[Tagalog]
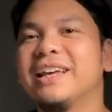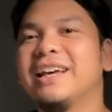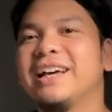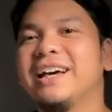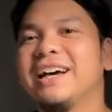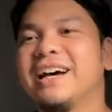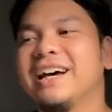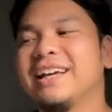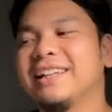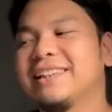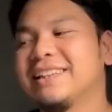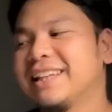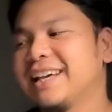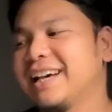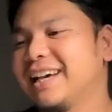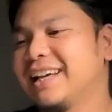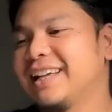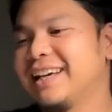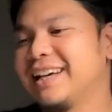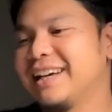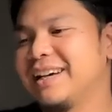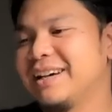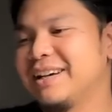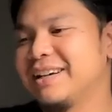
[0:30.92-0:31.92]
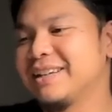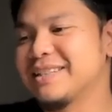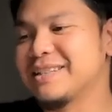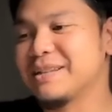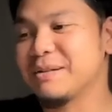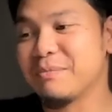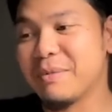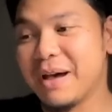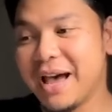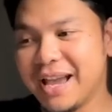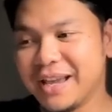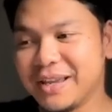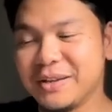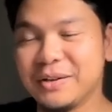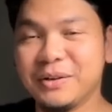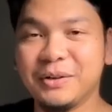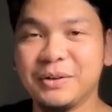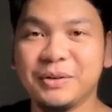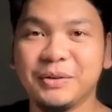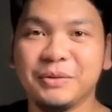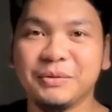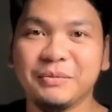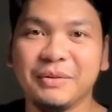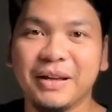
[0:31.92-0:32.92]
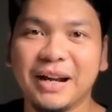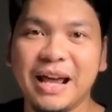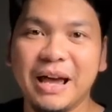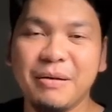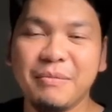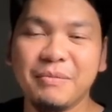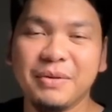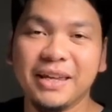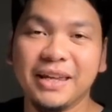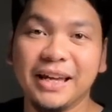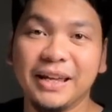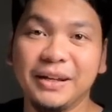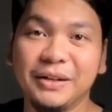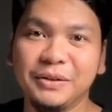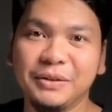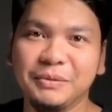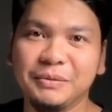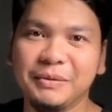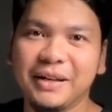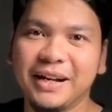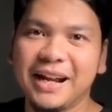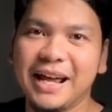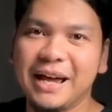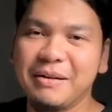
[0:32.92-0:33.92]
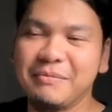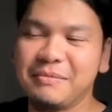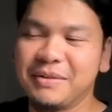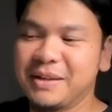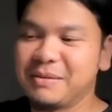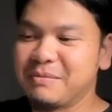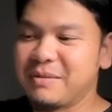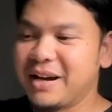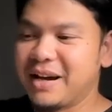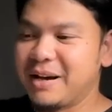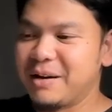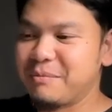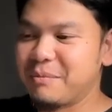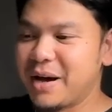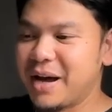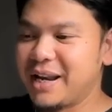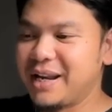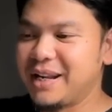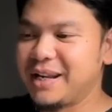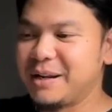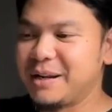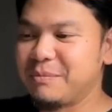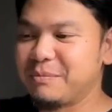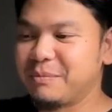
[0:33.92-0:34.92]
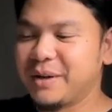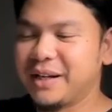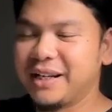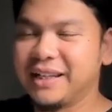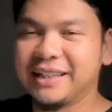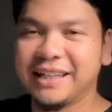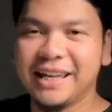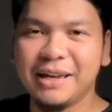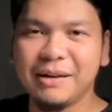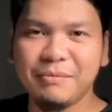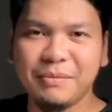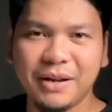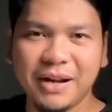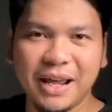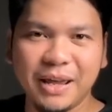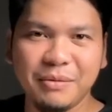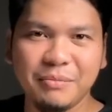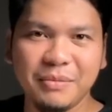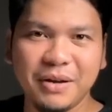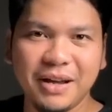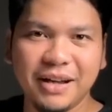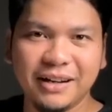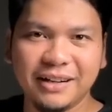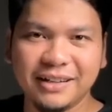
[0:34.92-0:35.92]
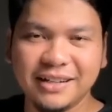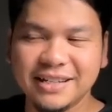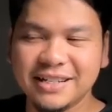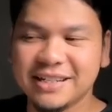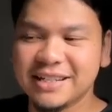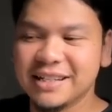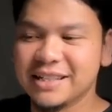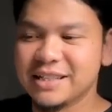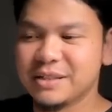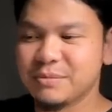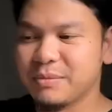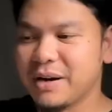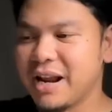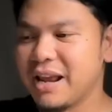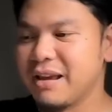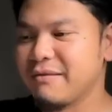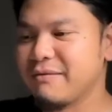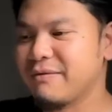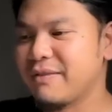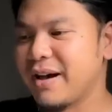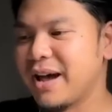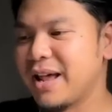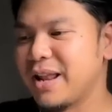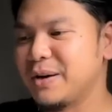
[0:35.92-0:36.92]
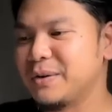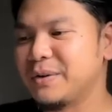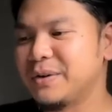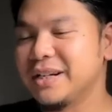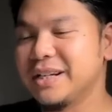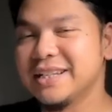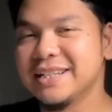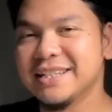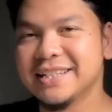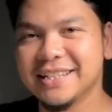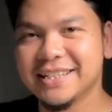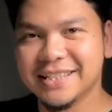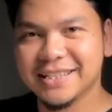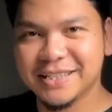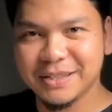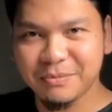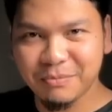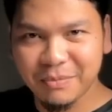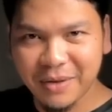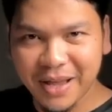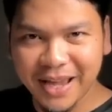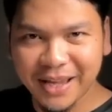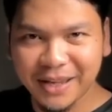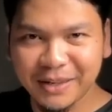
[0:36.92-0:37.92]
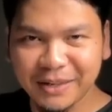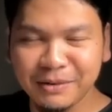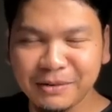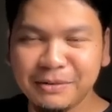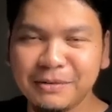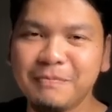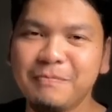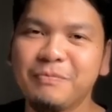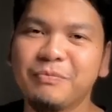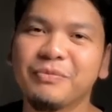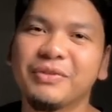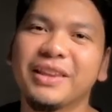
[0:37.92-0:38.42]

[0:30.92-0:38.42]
At uh, sa Baguio, maraming ano, maraming mga mananampalataya, maraming mga Christians, maraming follower ni Jesus sa Baguio.